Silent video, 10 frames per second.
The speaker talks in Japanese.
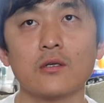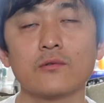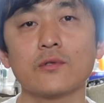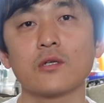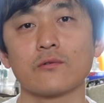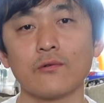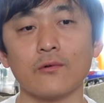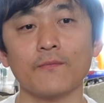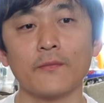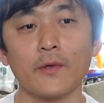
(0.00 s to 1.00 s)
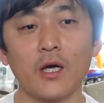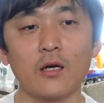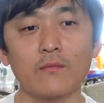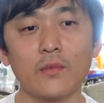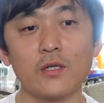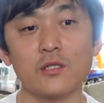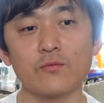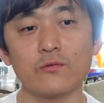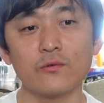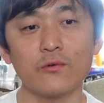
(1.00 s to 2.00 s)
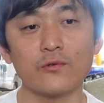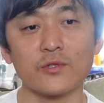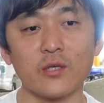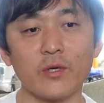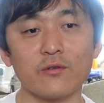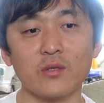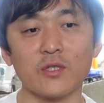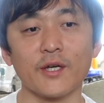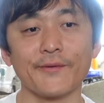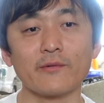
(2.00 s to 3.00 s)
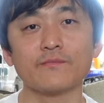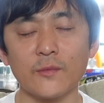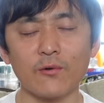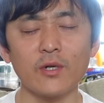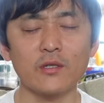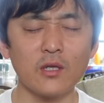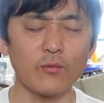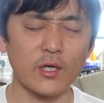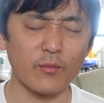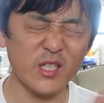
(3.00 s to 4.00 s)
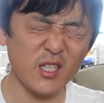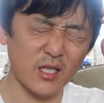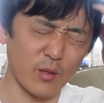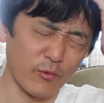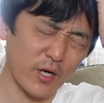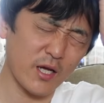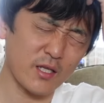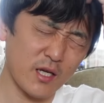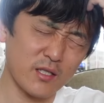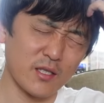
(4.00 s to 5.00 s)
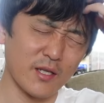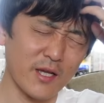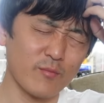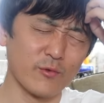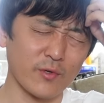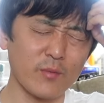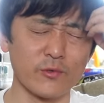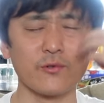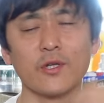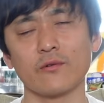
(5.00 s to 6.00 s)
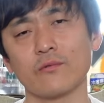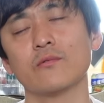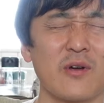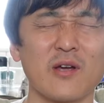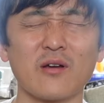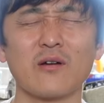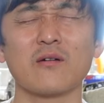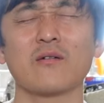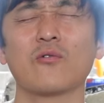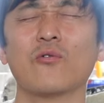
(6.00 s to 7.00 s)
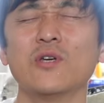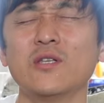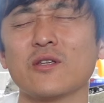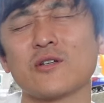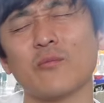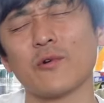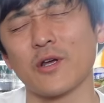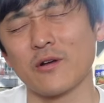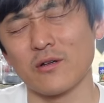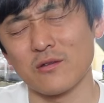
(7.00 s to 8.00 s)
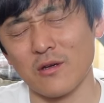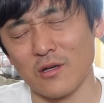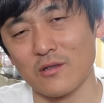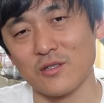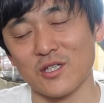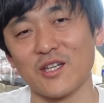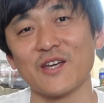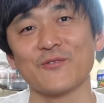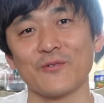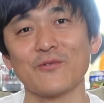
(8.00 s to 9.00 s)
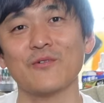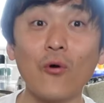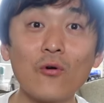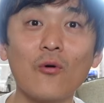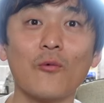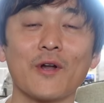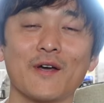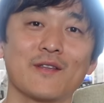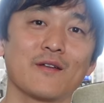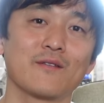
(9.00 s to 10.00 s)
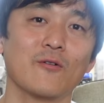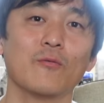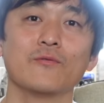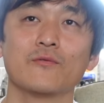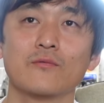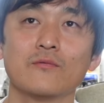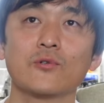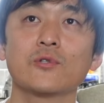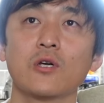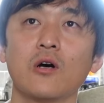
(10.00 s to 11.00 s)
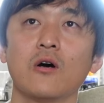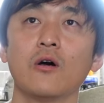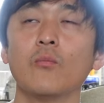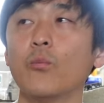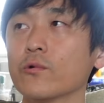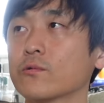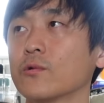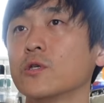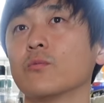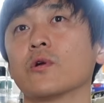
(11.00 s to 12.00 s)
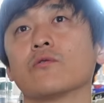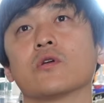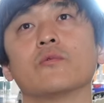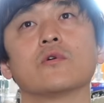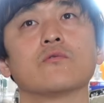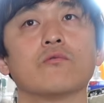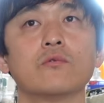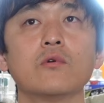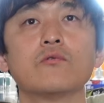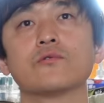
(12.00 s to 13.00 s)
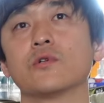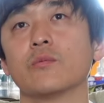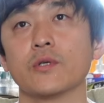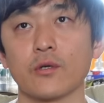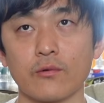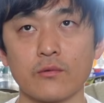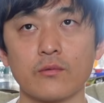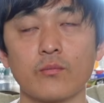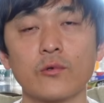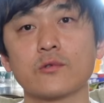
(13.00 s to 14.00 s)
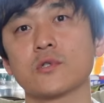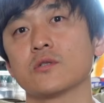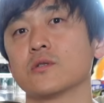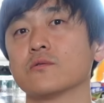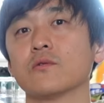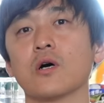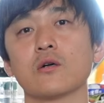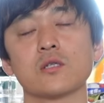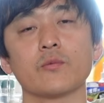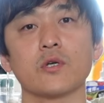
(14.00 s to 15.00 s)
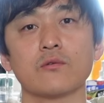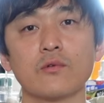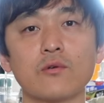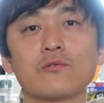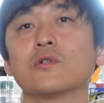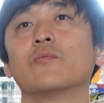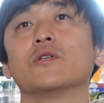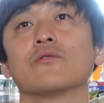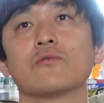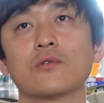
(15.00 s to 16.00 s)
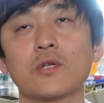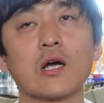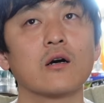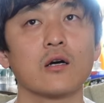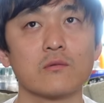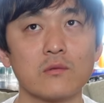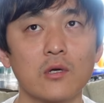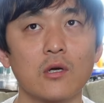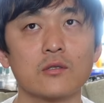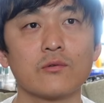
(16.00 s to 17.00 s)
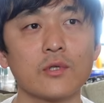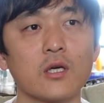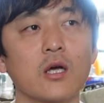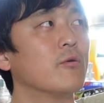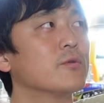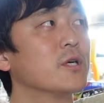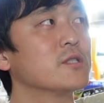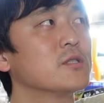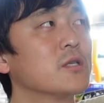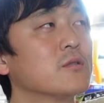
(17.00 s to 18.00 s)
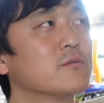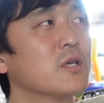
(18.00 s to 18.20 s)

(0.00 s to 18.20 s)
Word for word: そうなると、あんまり自分のこと責めるの意味ないのよ。で、これってもうだから、いいねがもらえないって悩むのとかもそうなんよ。え、5いいねしかもらえんかった。じゃないのよ。5個もらえたって思うよ。そしたら、もっといいねもらうためにはどんなことすればいいんだろう。もっと再生数が上がるためにはどんなことすればいいんだろうって考える。そこで同じジャンル